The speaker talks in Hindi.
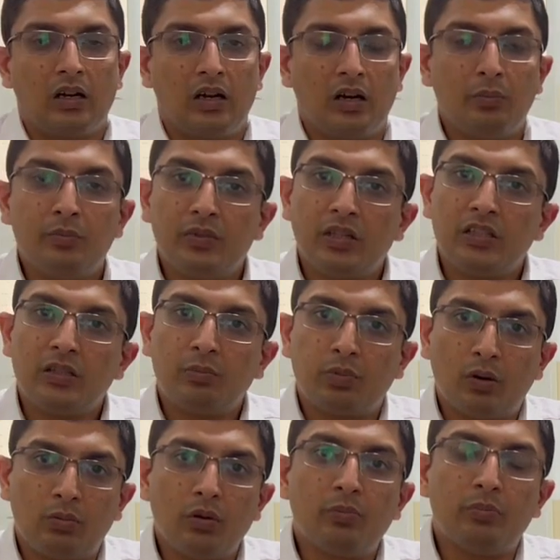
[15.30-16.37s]
अब ये जब
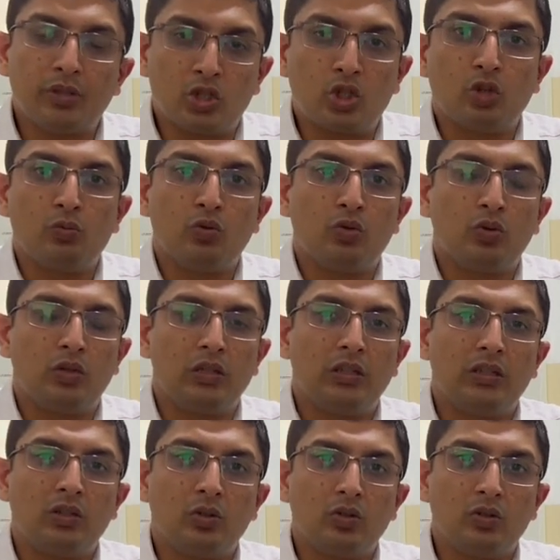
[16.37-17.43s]
प्रॉब्लम बच्चों में होती
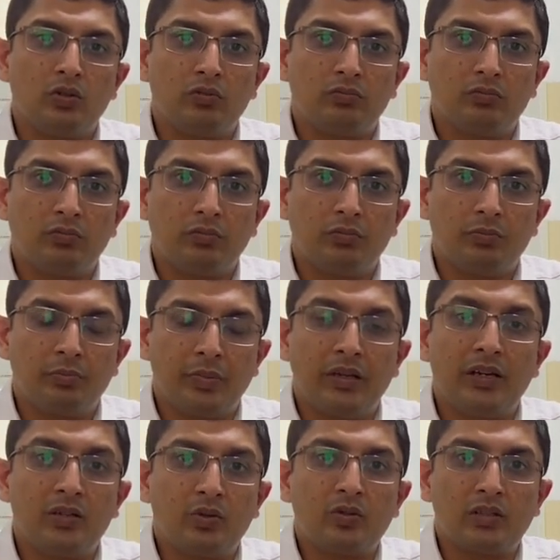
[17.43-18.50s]
है तो
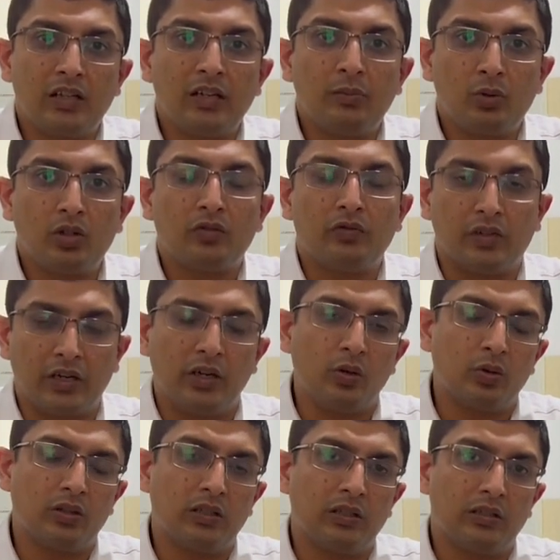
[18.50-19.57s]
पेरेंट्स उसके लिए बहुत वरेड
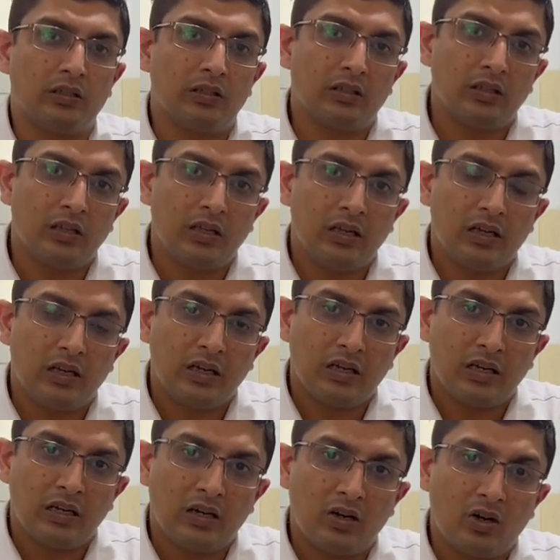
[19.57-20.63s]
होते हैं
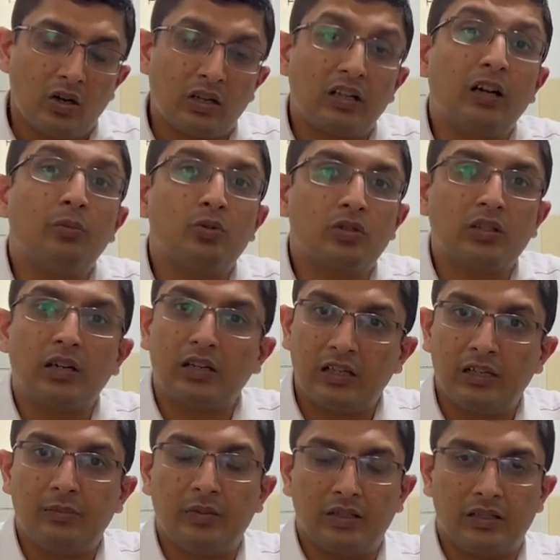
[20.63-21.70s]
और कब उसका
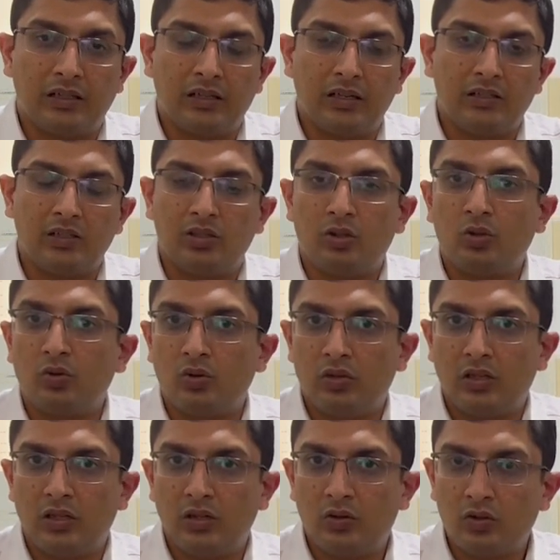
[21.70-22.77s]
ट्रीटमेंट कराया जाए तो
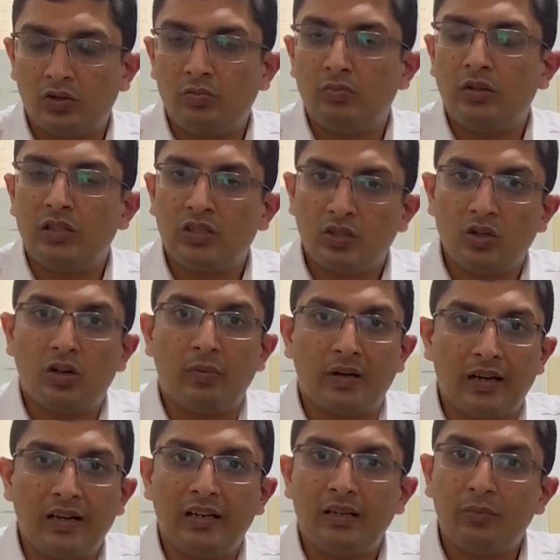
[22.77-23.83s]
उसमें जो
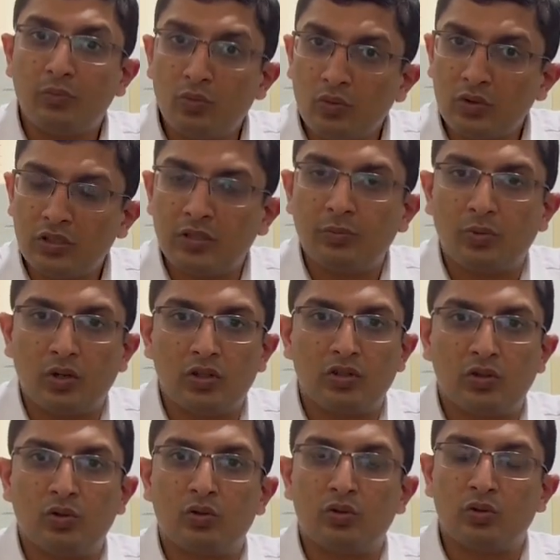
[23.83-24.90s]
हमारे लिए मोस्ट
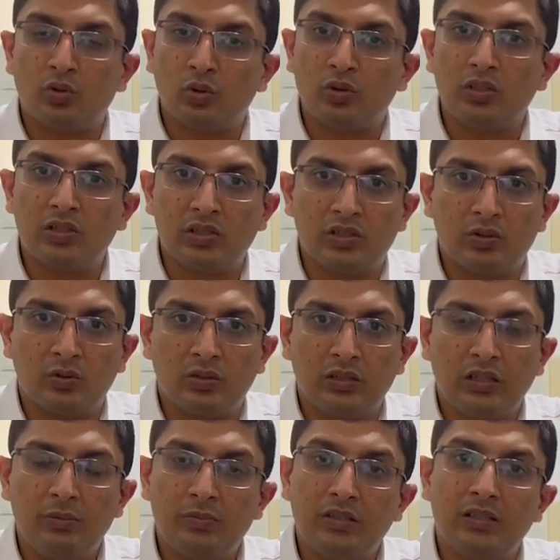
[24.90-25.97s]
इंपॉर्टेंट दो, दो तीन चीज़ें
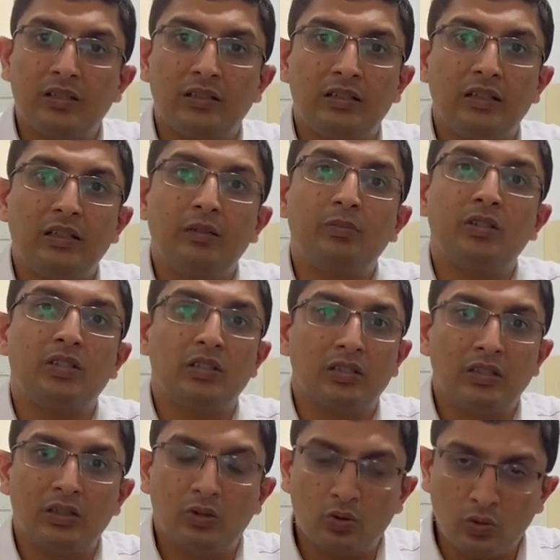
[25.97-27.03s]
होती हैं हम ये देखते हैं कि बच्चे
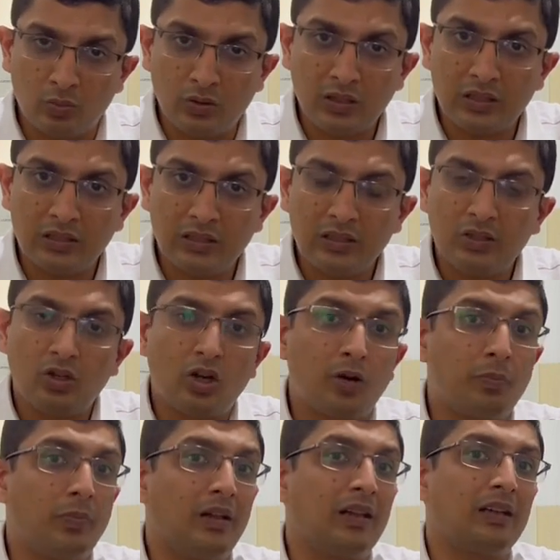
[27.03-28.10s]
की उम्र कितनी है और
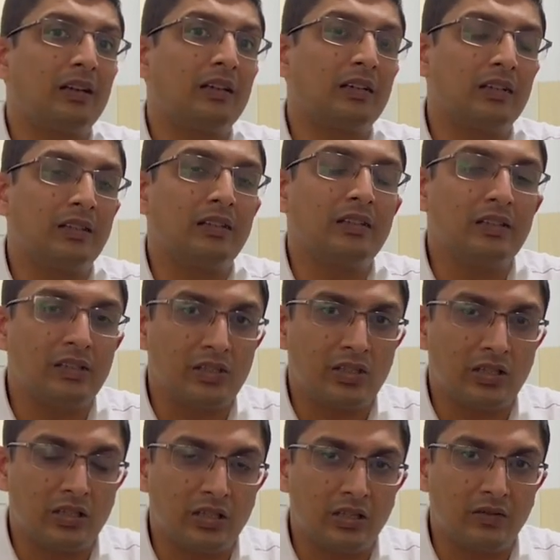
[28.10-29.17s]
पलक कितनी
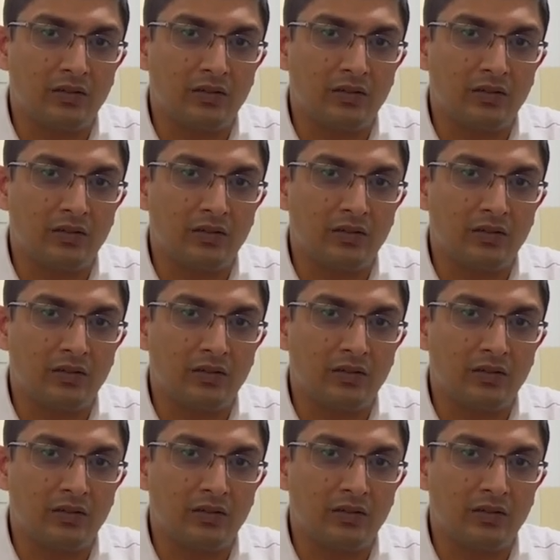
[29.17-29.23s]
नीचे गिरी हुई